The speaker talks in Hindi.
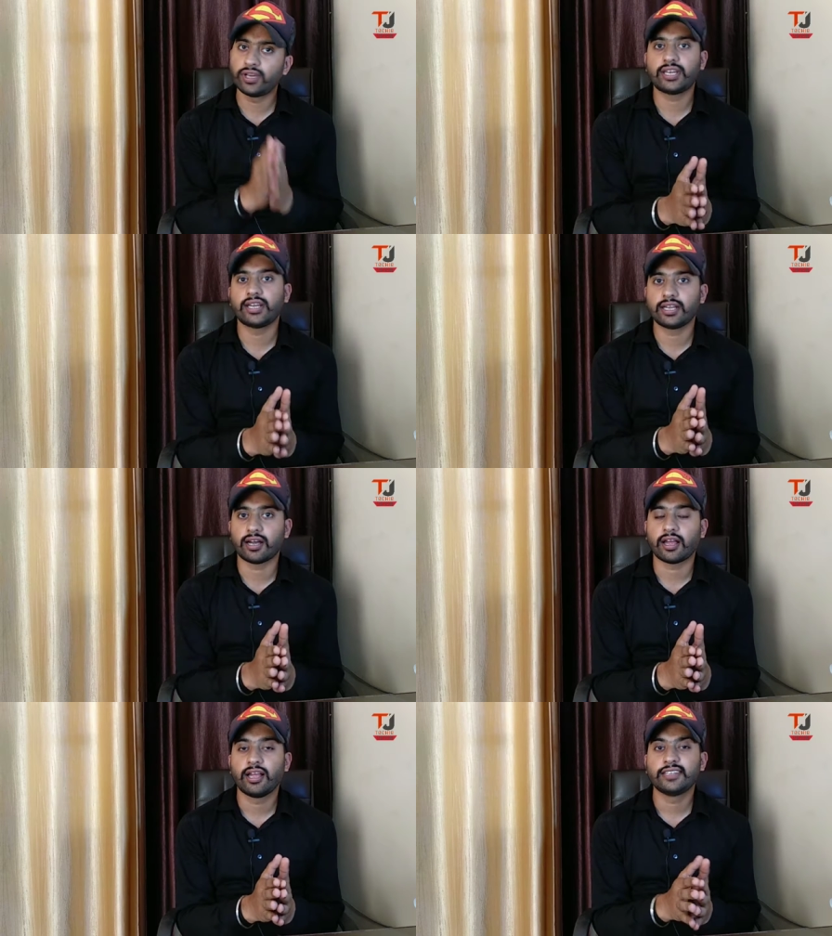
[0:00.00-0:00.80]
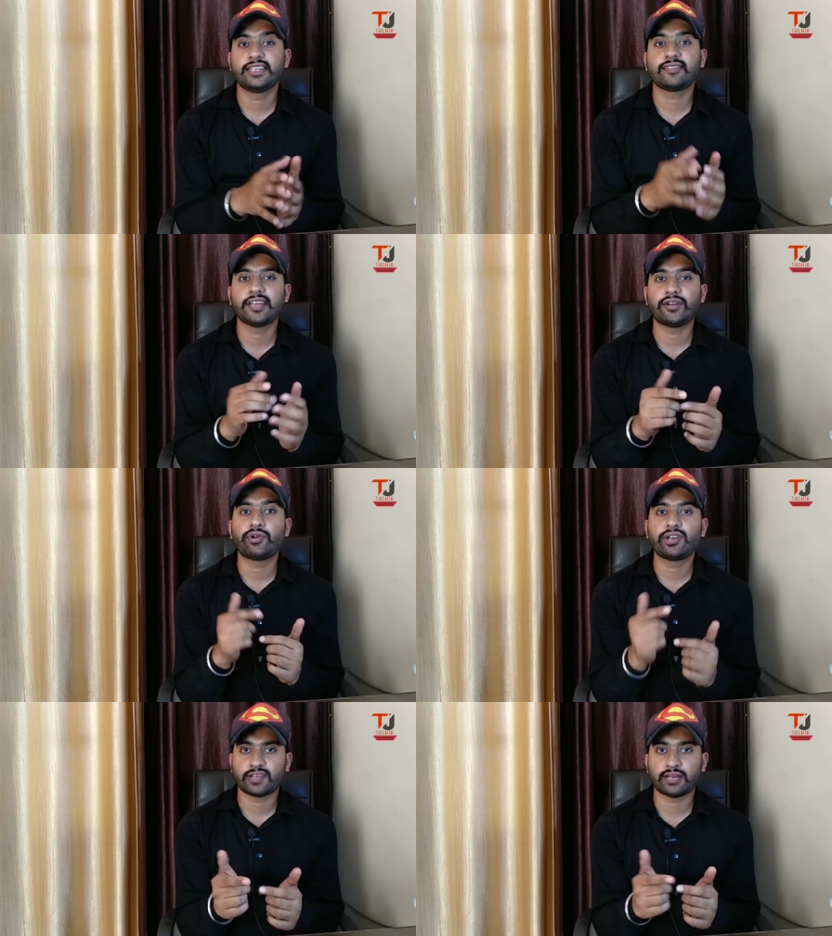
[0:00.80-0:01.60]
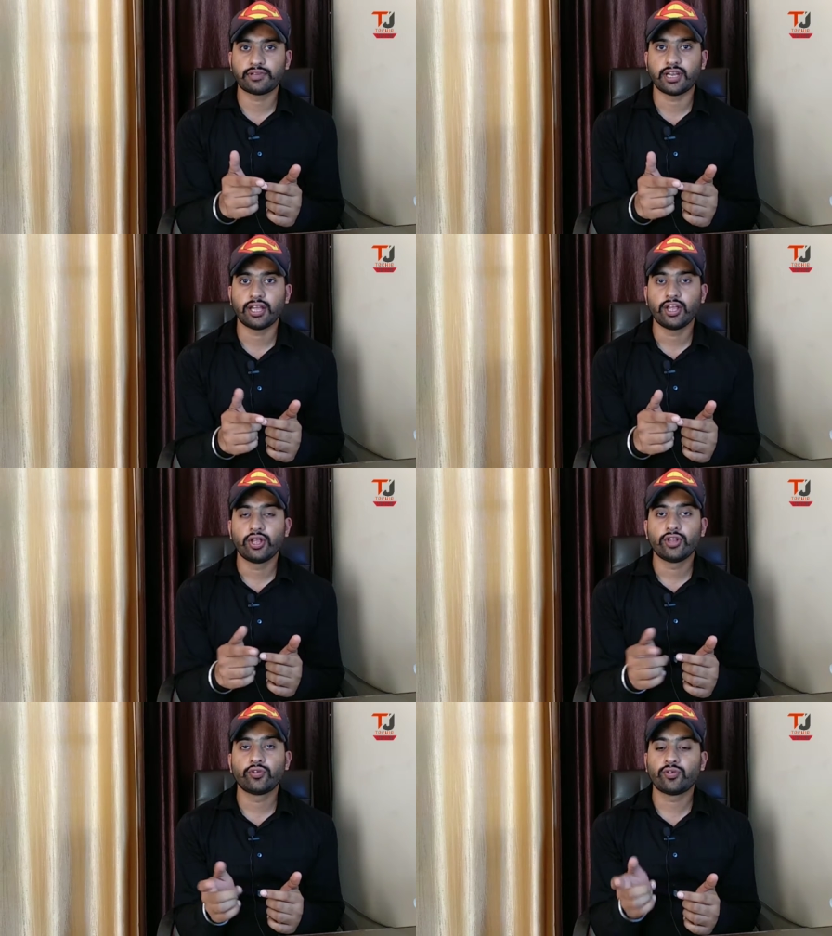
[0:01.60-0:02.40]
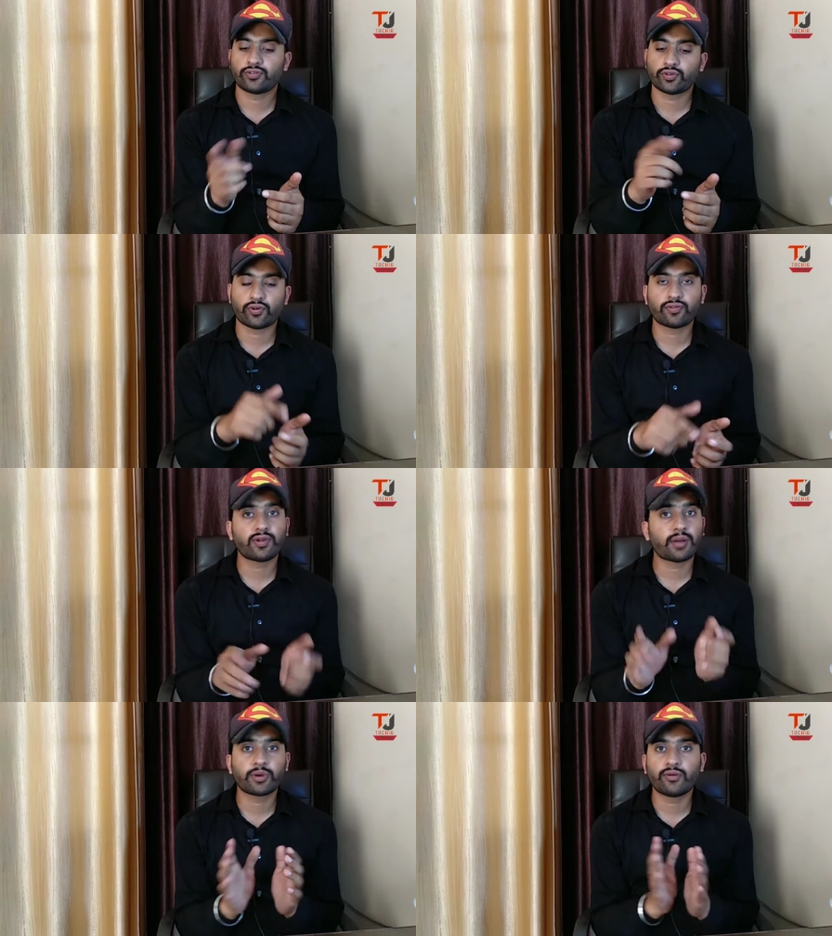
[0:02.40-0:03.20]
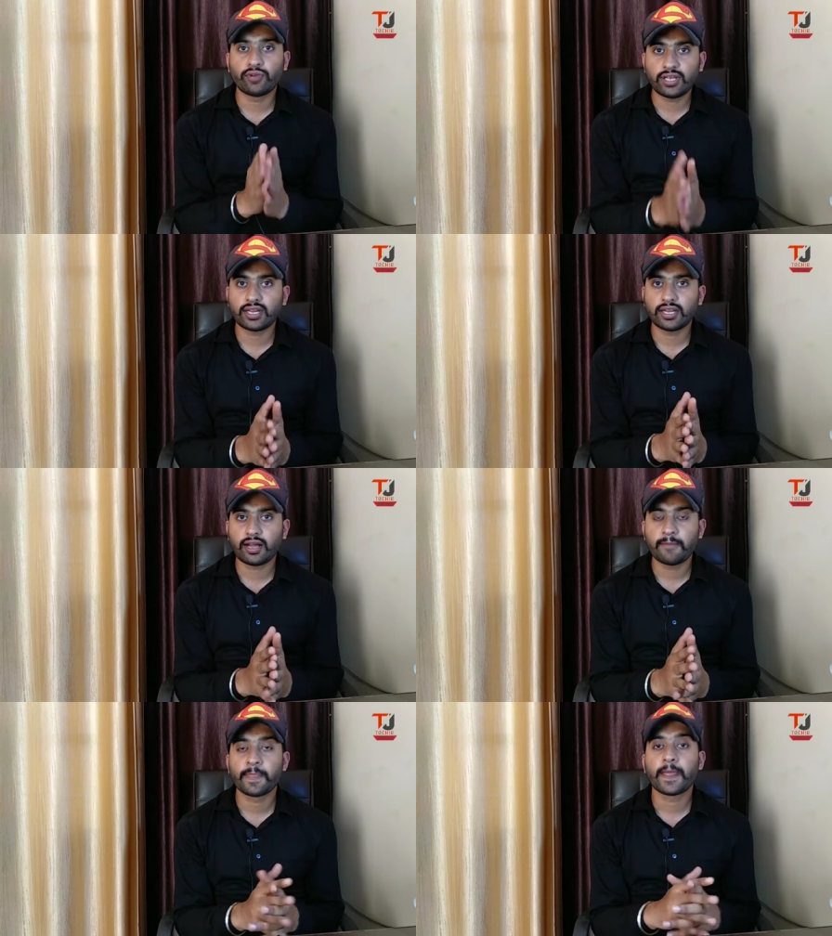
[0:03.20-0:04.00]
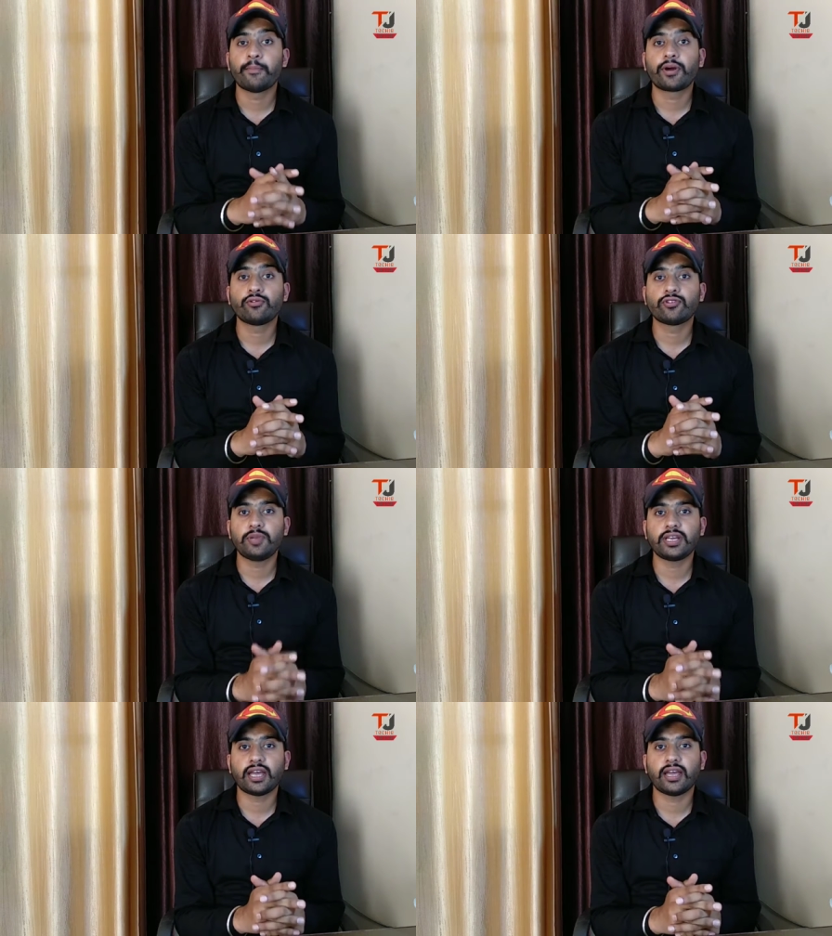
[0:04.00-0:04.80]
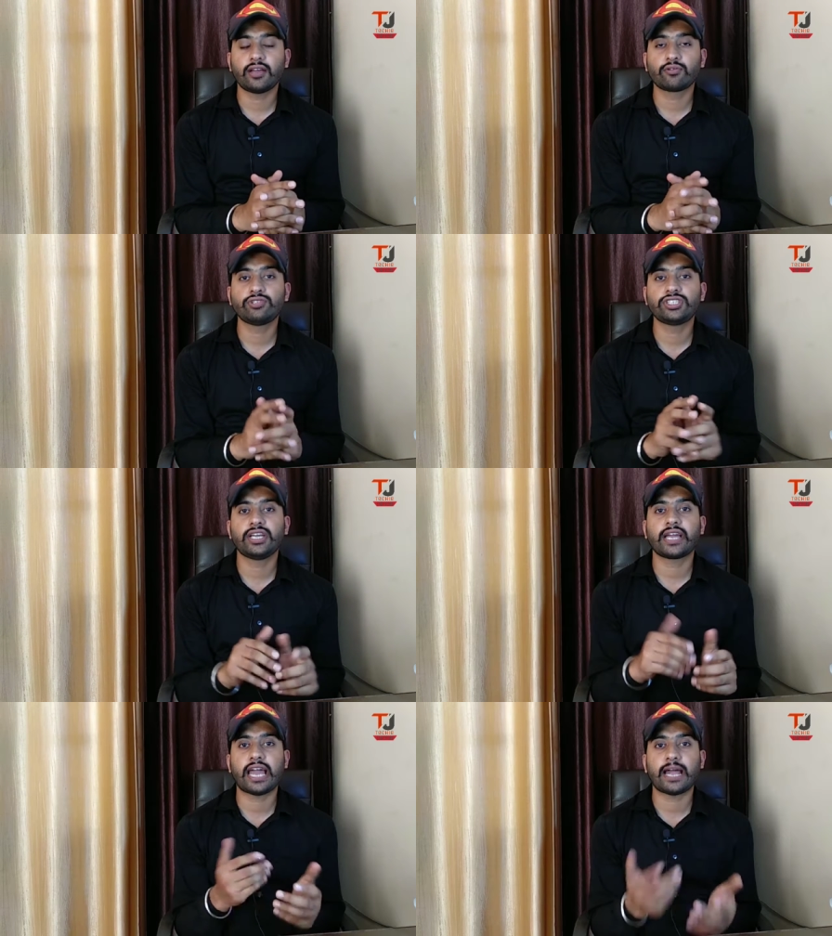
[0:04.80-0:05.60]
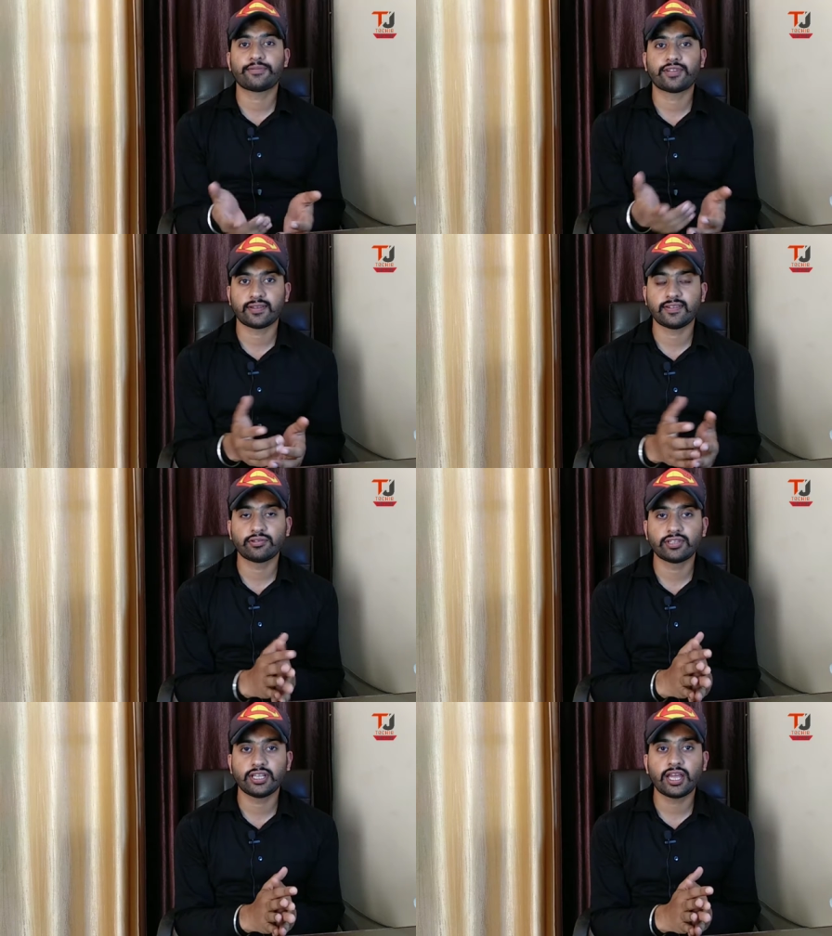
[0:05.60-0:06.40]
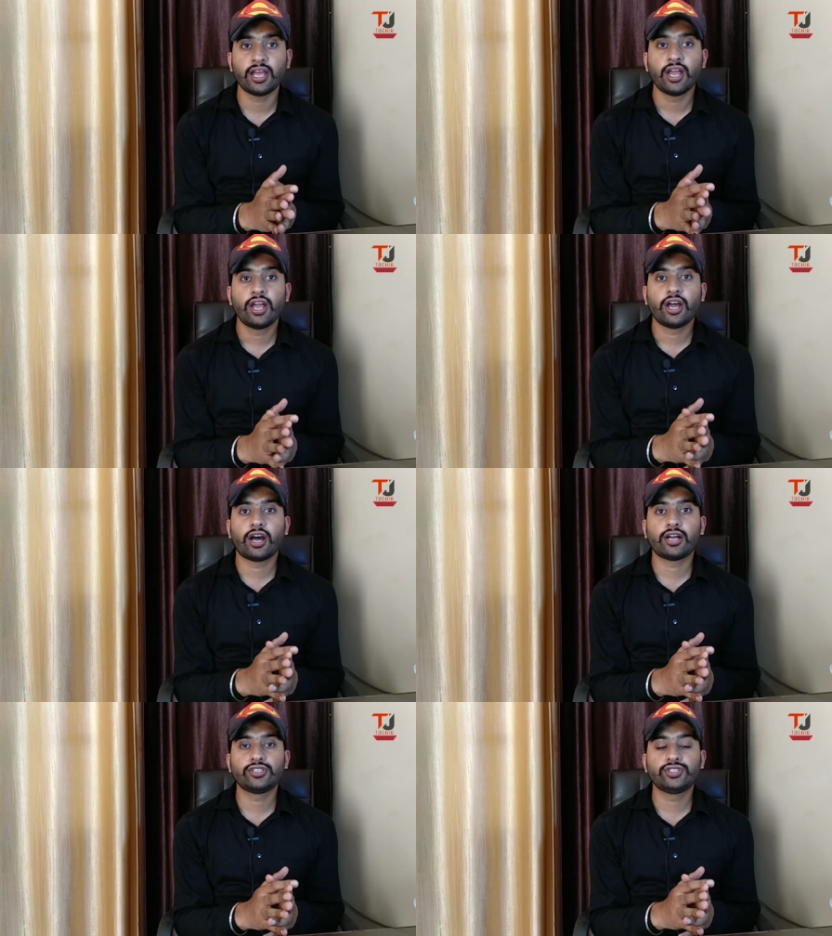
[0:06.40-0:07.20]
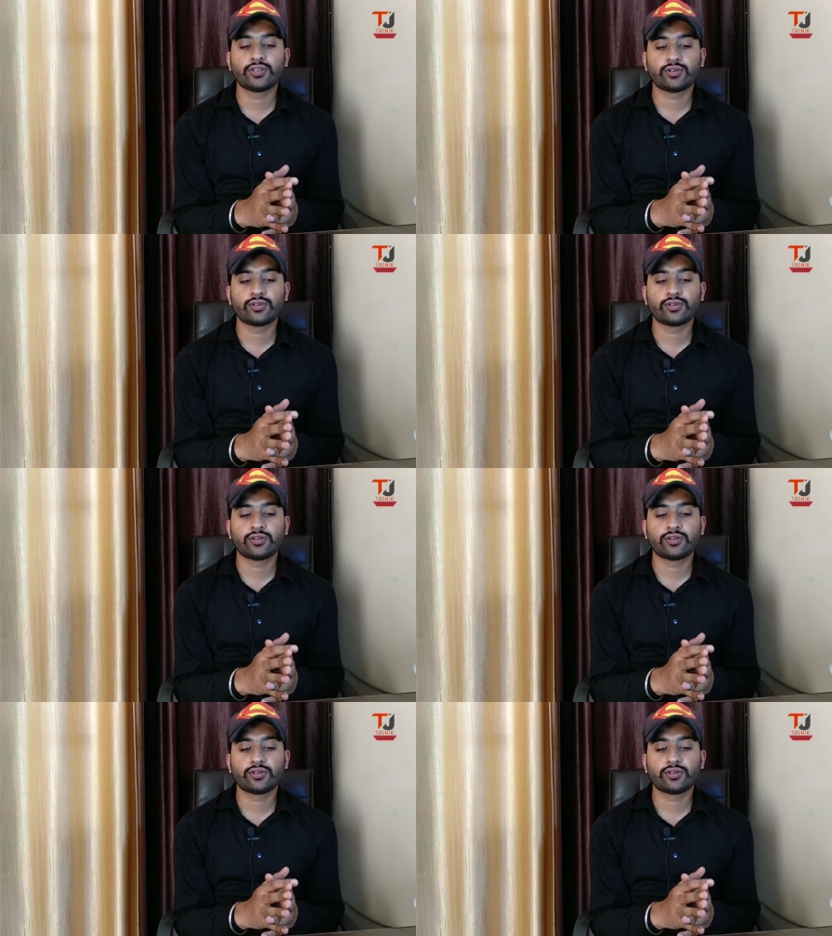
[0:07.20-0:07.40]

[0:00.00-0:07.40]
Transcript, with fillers: वही रहेगा जैसे एंड्रॉयड सेवन है तो सॉफ्टवेयर आपका वही रहेगा पर उसमें क्या है कुछ एक ऐप्स ऐसी होती हैं